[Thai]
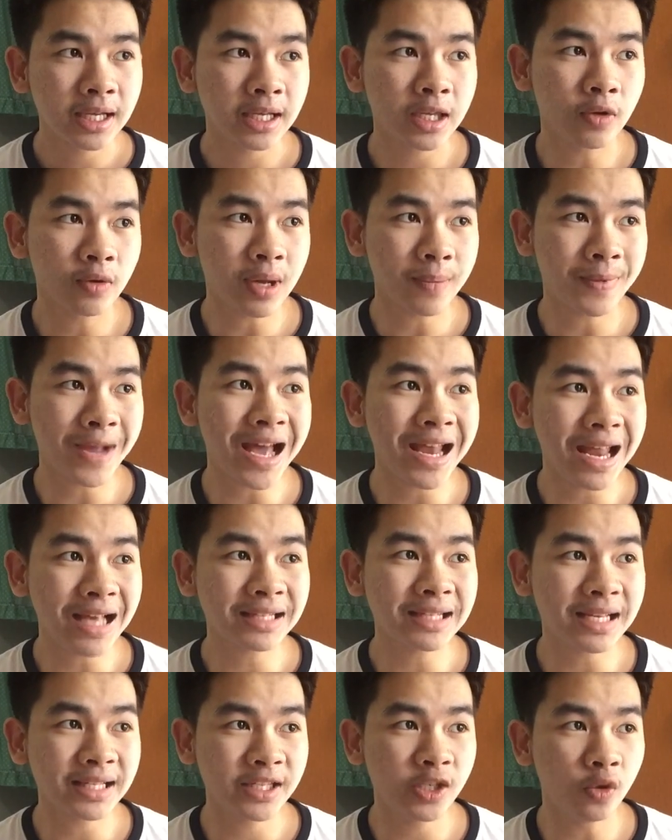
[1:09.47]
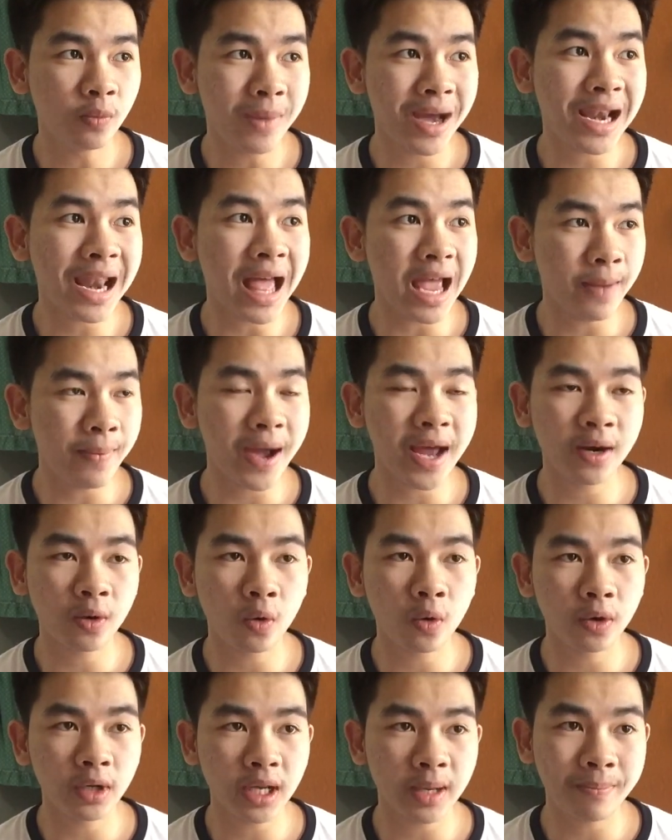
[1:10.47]
เกี่ยวกับการรักษาสิวมาหลายพัน
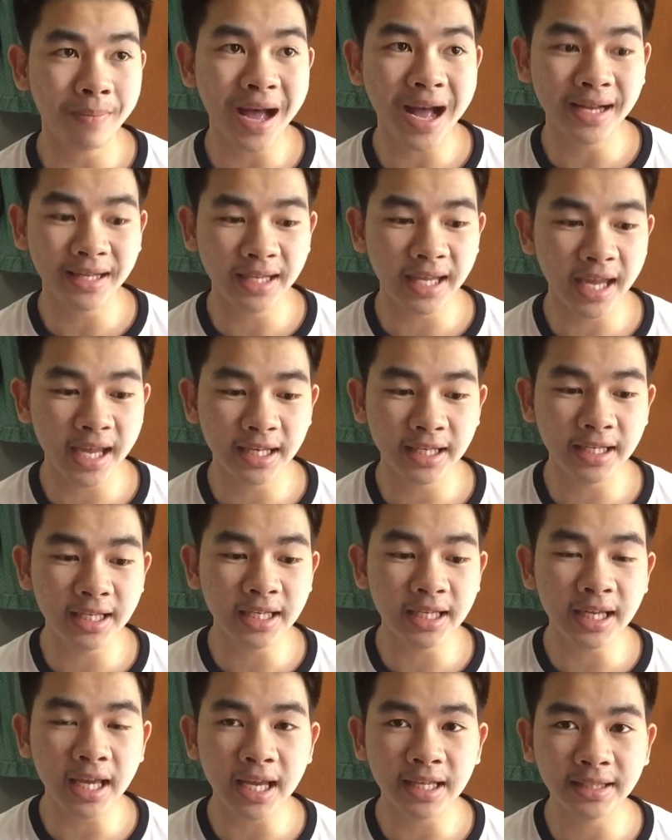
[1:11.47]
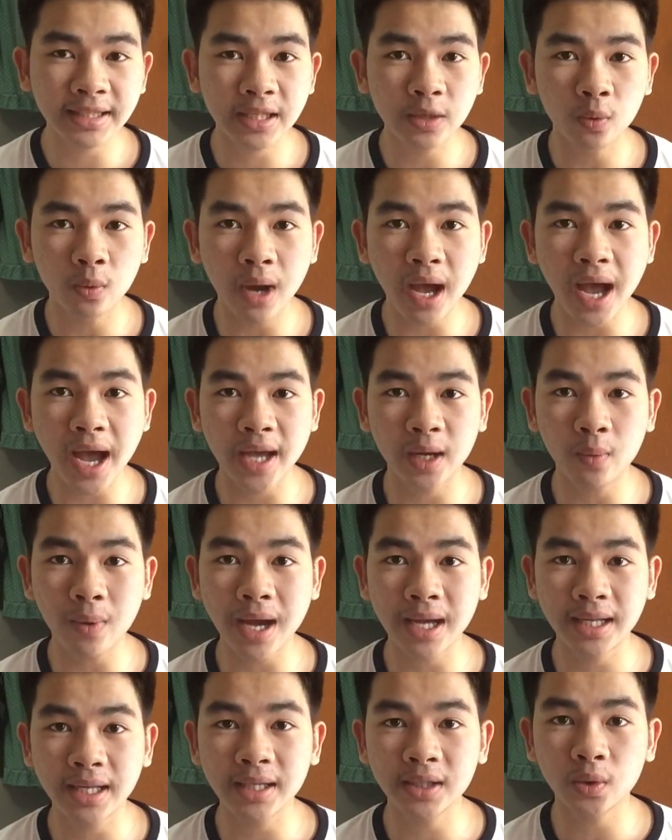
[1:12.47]
คนเนี่ยบางเคสที่สิวหายไว
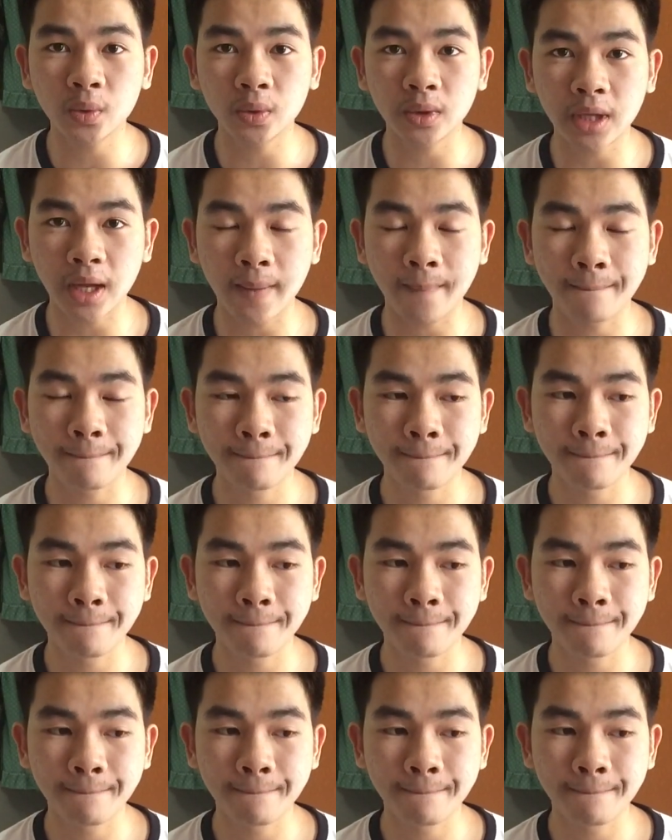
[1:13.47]
ที่สุดเนี่ย